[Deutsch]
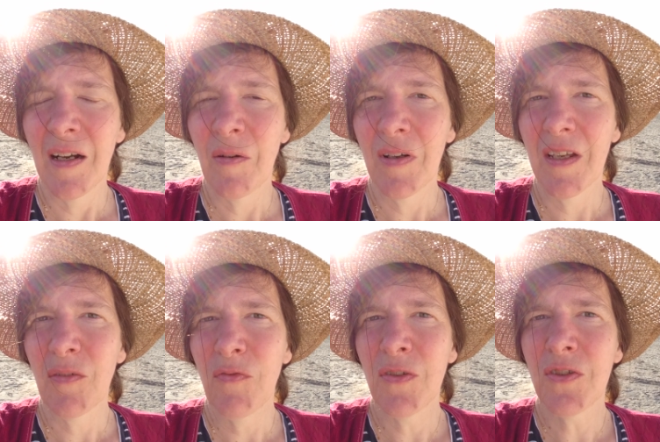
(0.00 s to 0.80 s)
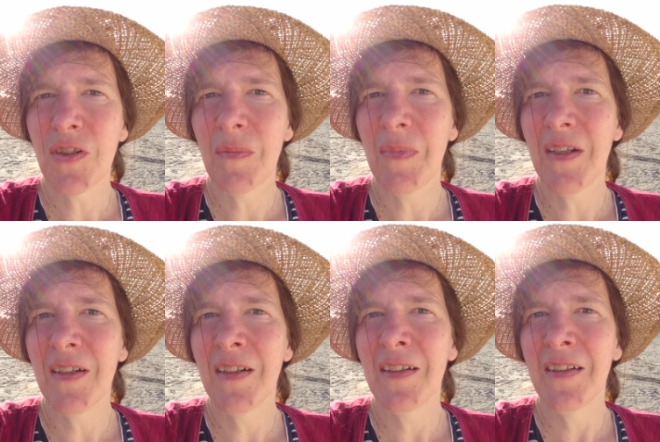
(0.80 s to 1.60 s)
Auch ich wünsche
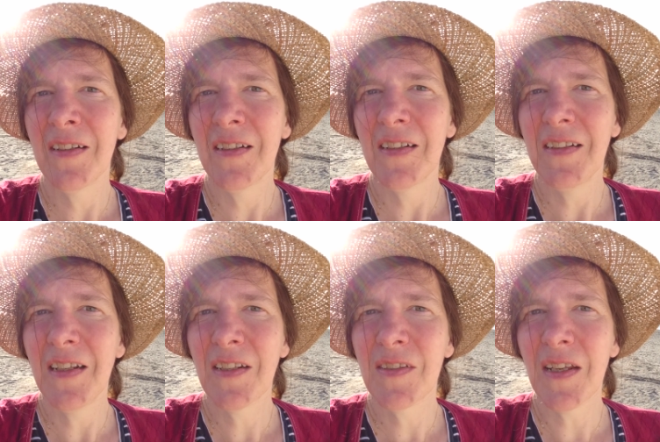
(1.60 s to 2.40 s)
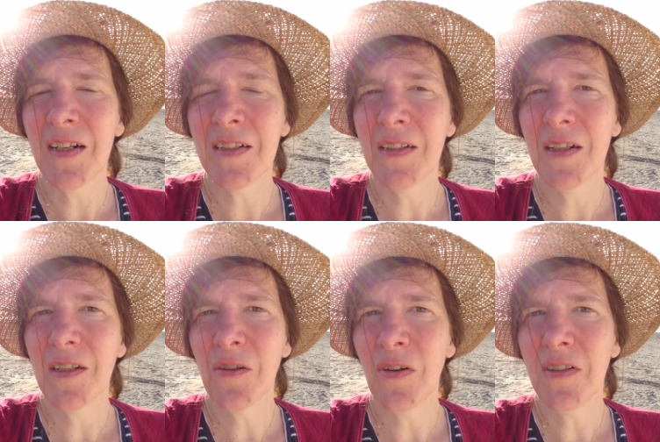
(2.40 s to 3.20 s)
mir nicht selten,
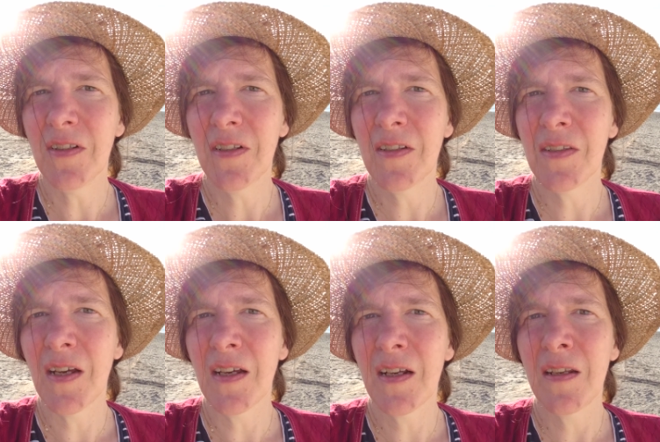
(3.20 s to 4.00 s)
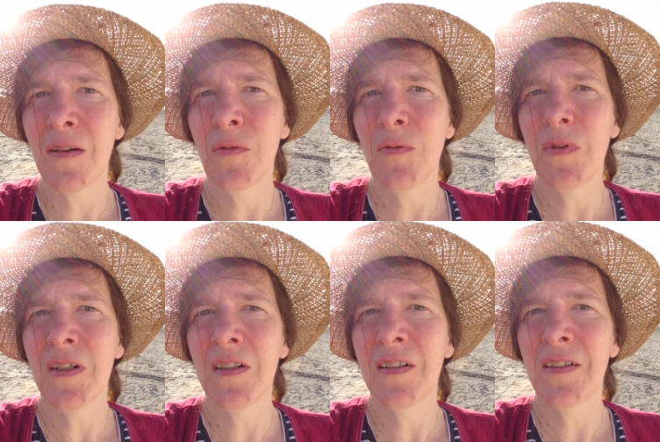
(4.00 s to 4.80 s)
ich könnte die Zeige der
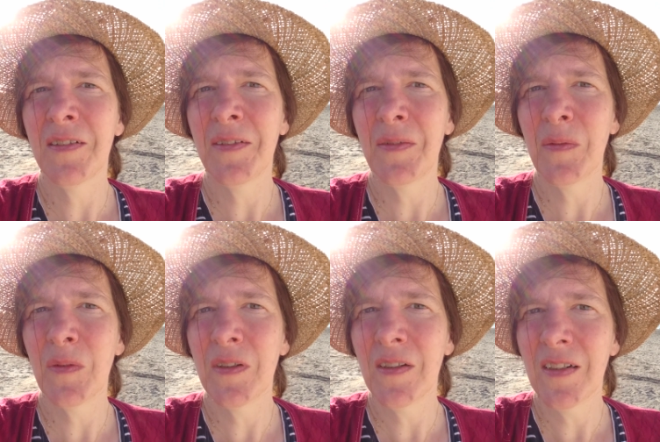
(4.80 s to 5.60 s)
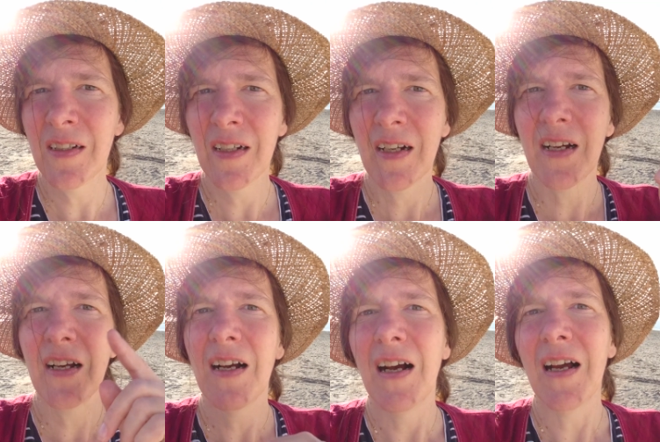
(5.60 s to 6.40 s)
Uhr
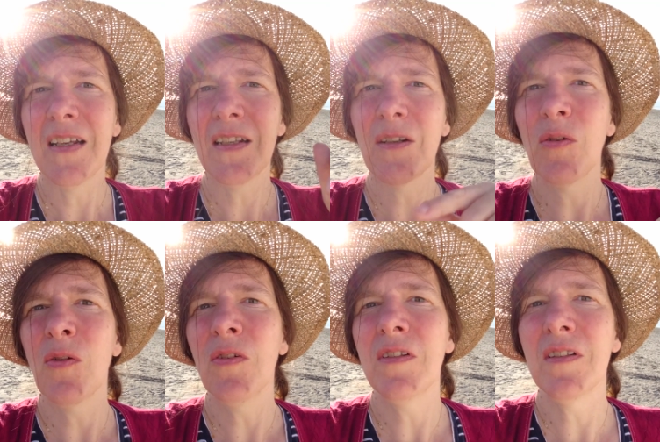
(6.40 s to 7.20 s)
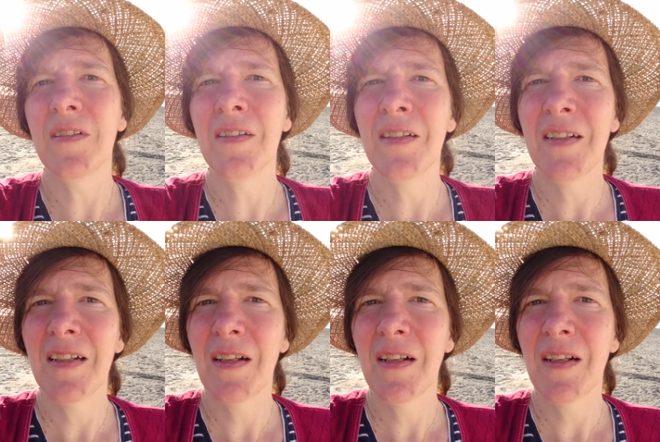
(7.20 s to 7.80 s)
einige Runden